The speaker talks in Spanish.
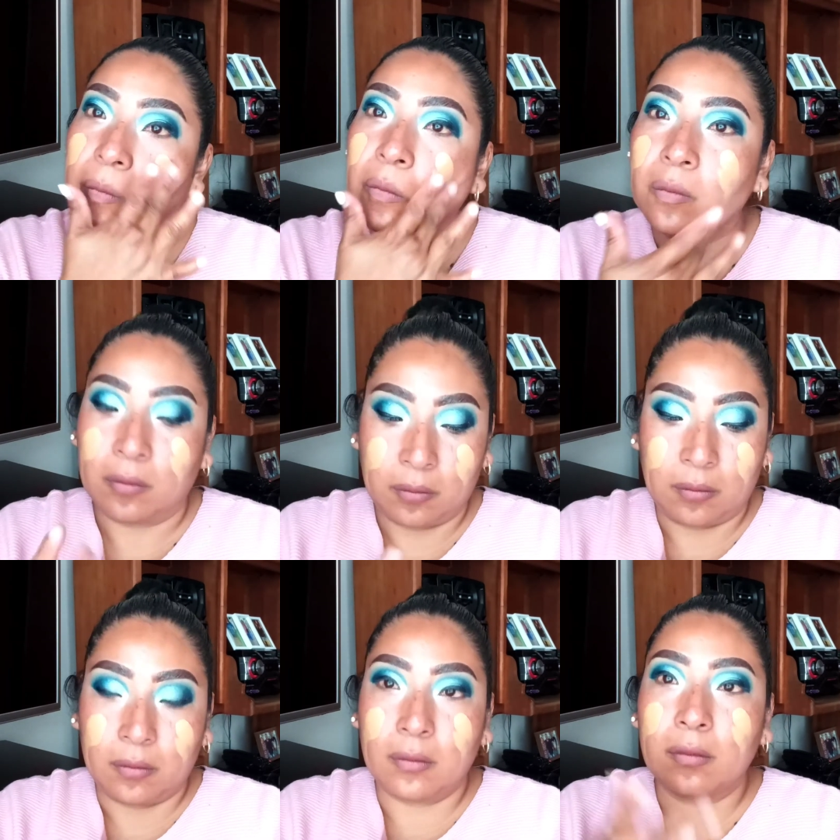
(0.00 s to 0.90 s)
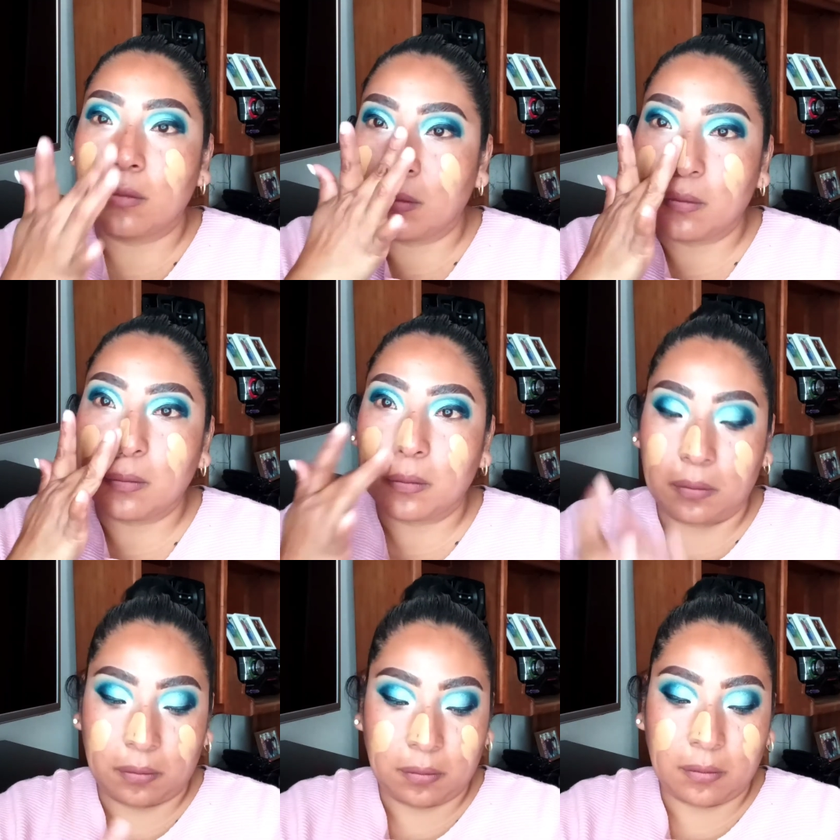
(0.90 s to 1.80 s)
Ahora voy a pasar al
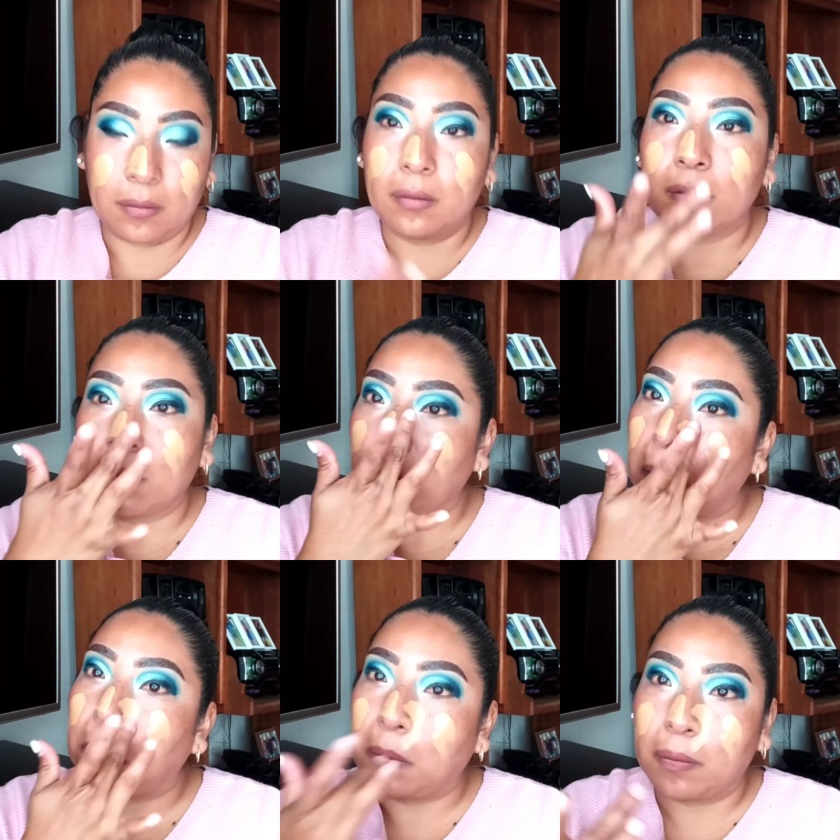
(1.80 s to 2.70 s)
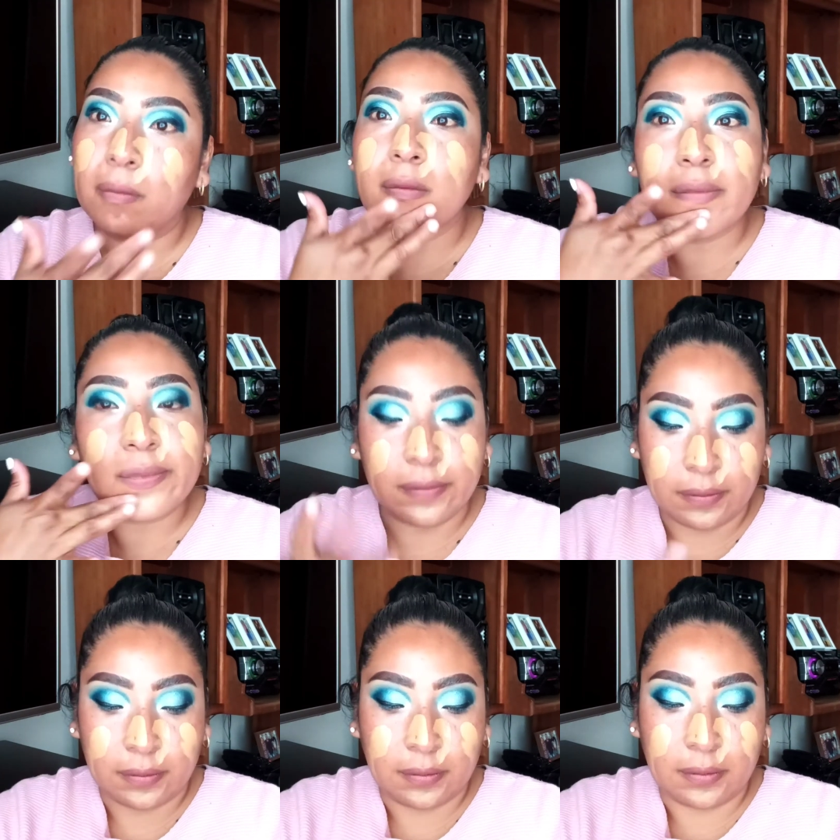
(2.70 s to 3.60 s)
rostro, aquí estoy colocando a toquecitos
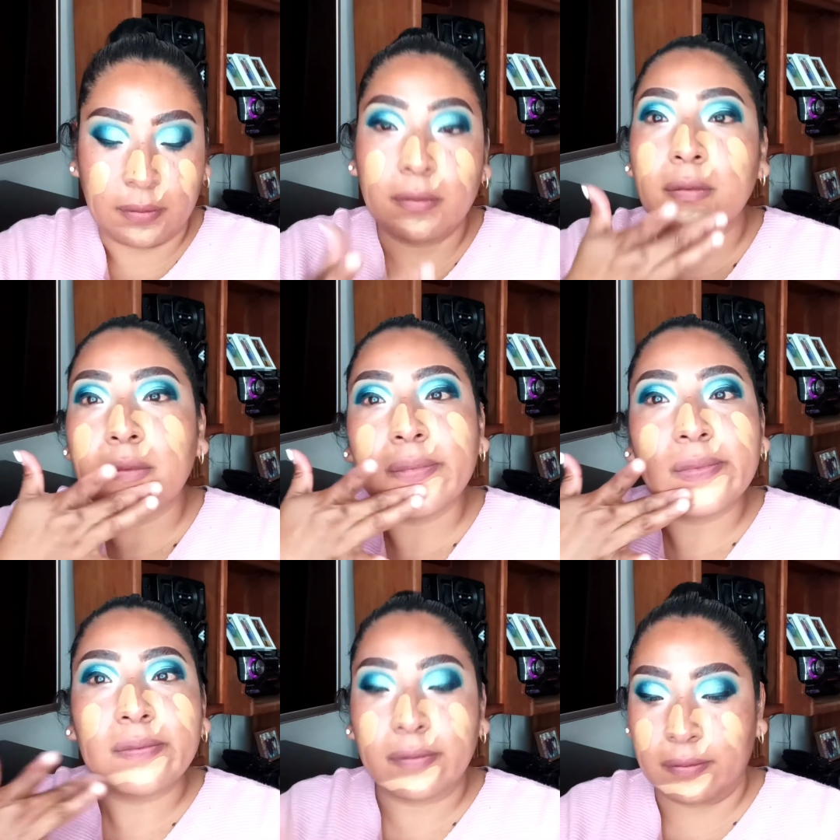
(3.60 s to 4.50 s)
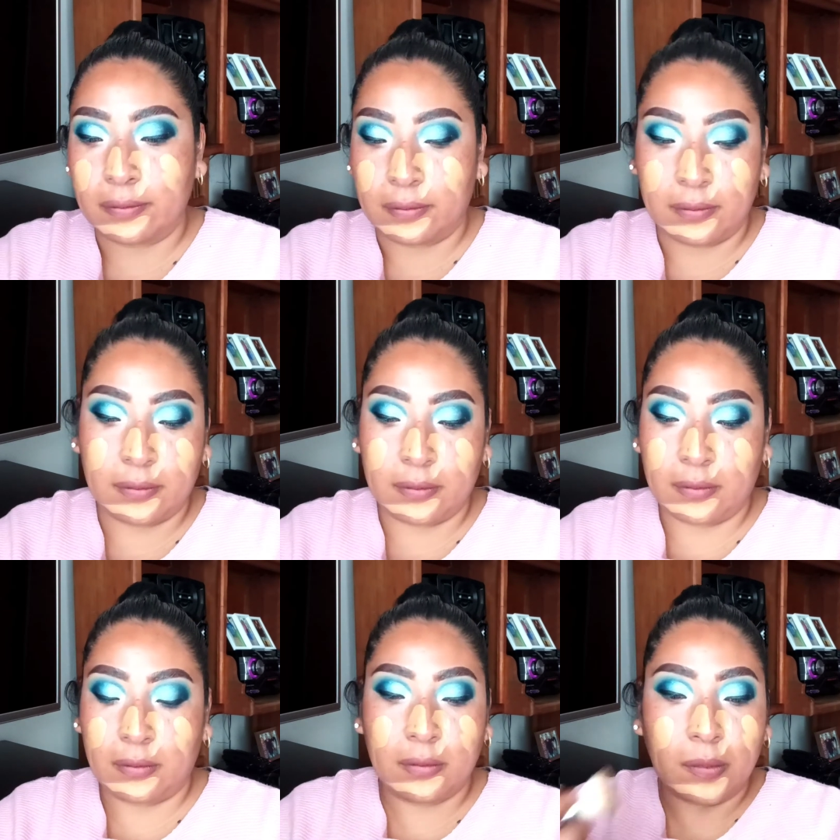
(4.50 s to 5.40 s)
con mi dedo la base y la voy
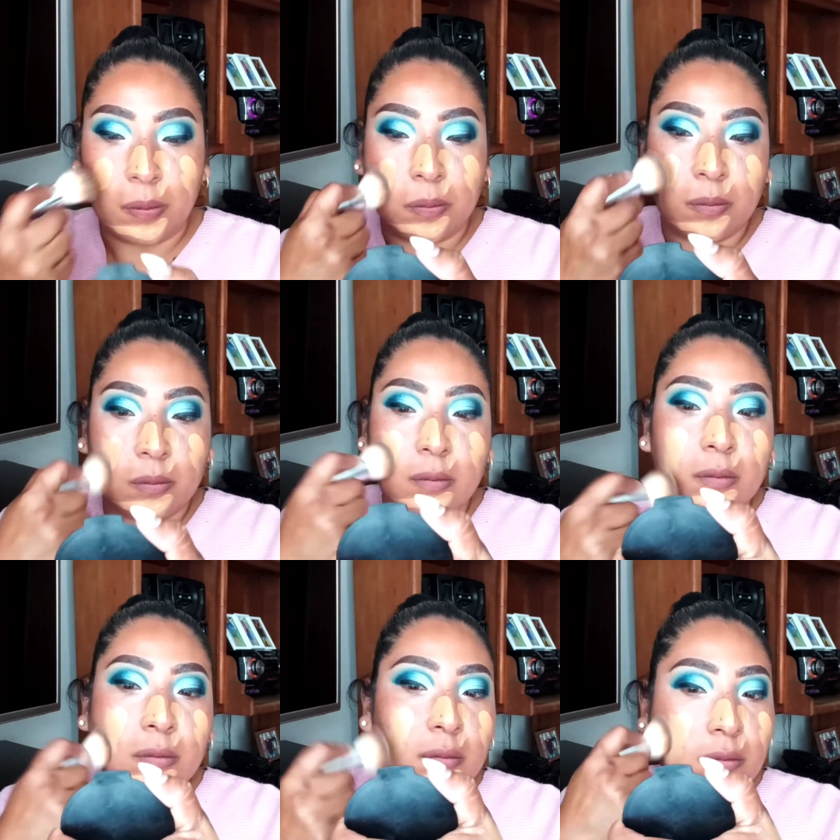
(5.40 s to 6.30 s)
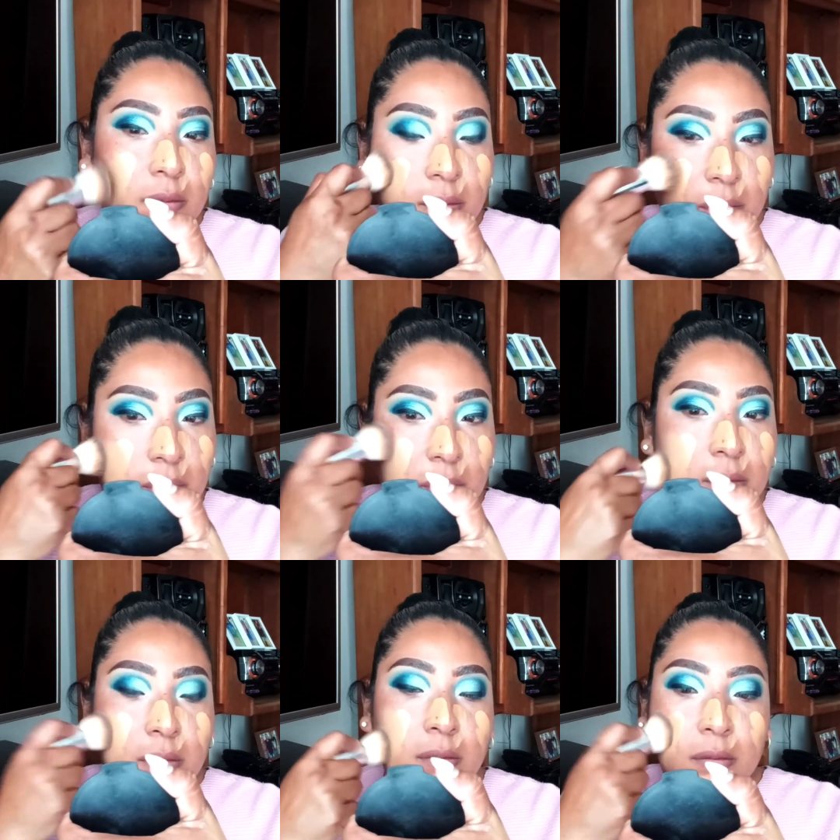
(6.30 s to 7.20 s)
a comenzar a difuminar con esta
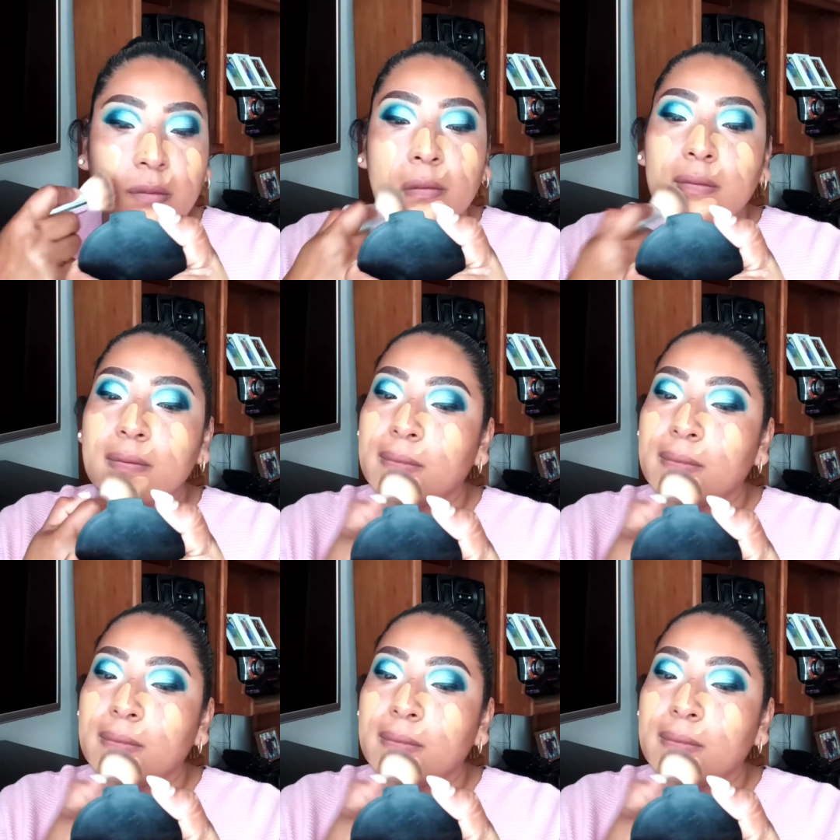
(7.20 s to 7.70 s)
brocha